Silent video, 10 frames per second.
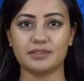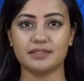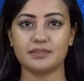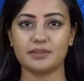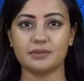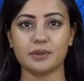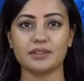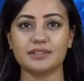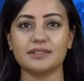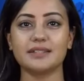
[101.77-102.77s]
avec une
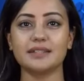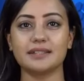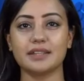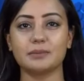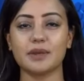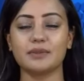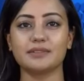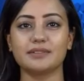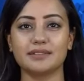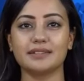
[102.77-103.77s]
description qui a pris de
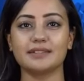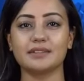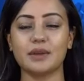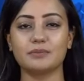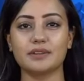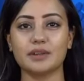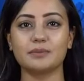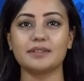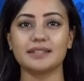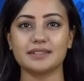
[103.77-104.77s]
court ses
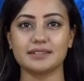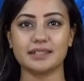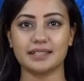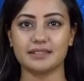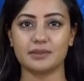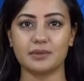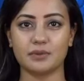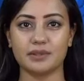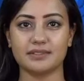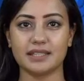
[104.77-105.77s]
admirateurs.
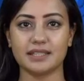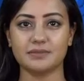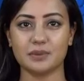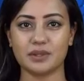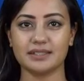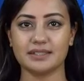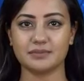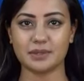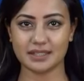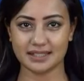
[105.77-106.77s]
Bis sera mon dernier
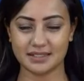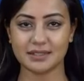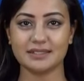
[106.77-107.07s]
album.